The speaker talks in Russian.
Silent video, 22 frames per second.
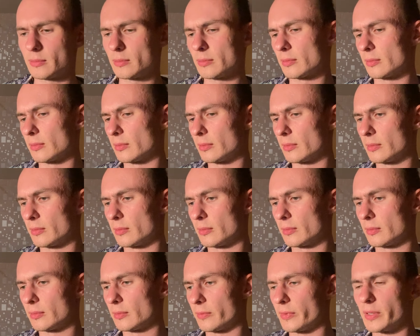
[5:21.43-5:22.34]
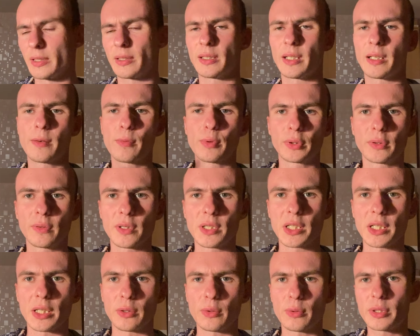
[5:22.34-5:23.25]
Э, на его
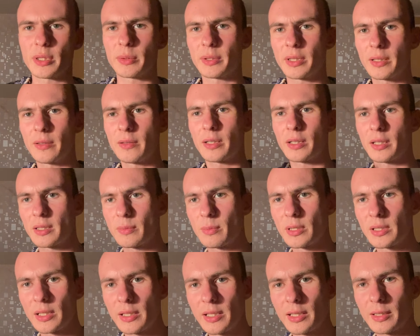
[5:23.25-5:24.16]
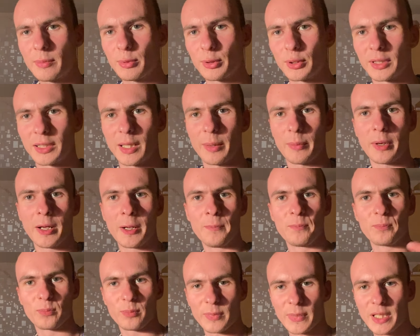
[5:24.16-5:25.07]
твиче. Ну, в общем-то, наверное, смысла нет, потому что там
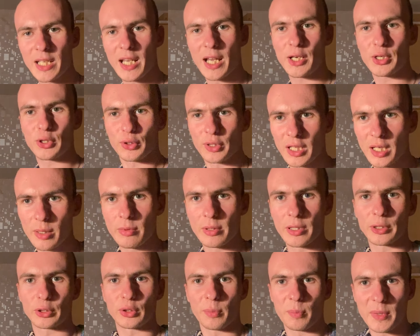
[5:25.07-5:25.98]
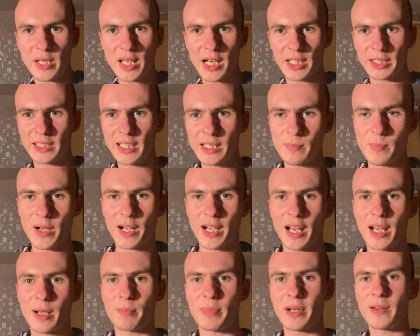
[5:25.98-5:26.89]
меня еще не было, чтобы меня ждать,
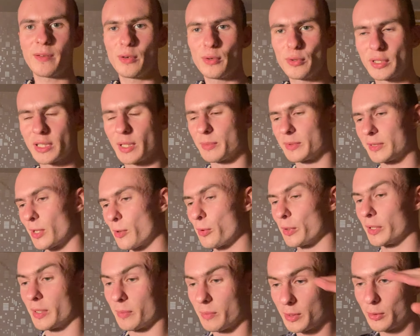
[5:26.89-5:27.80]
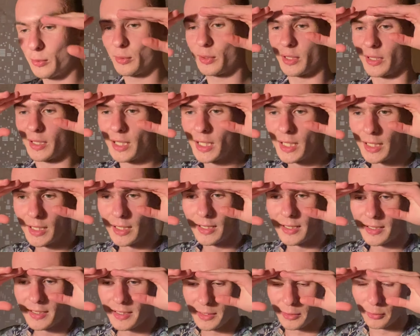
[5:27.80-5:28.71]
пока я появлюсь там с какой-то минуты.
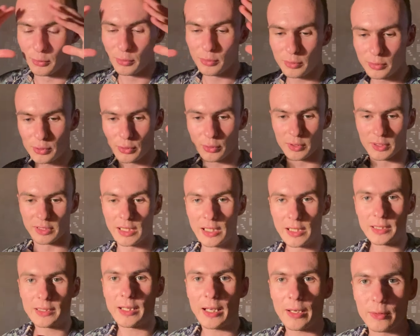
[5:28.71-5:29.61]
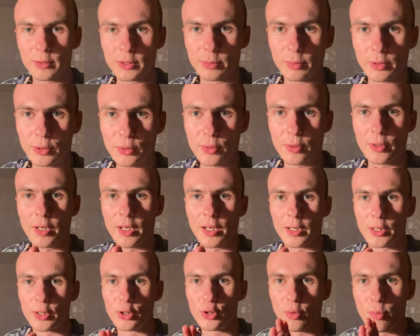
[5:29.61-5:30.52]
Ну и все, залетаю, смотрю,
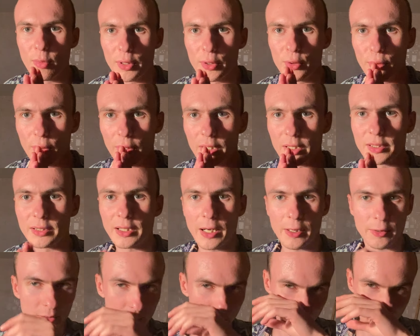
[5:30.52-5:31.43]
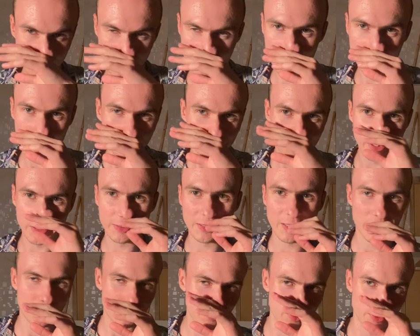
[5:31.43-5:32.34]
ё-моё, и сразу же не могу,
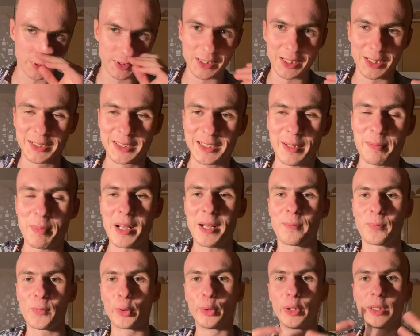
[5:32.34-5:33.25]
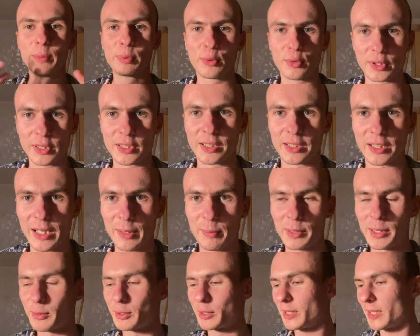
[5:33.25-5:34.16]
извиняюсь, нос чешется опять, улыбку сдержать,
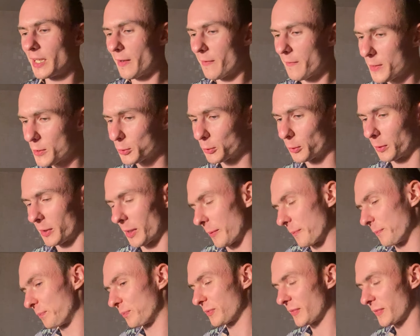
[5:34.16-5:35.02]
потому что я вижу там